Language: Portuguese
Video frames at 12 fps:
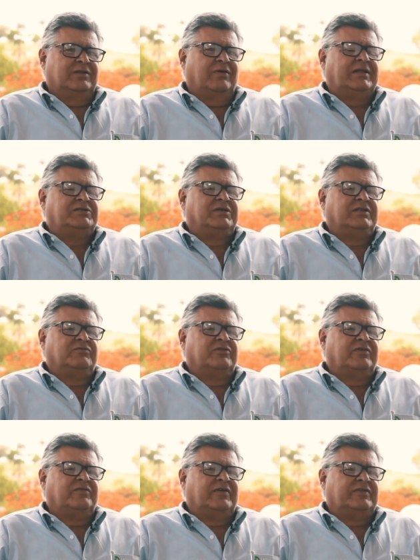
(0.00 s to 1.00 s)
não adianta
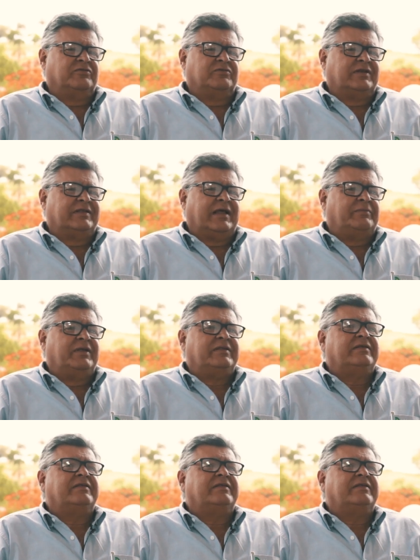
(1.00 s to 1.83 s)
você fazer um tratamento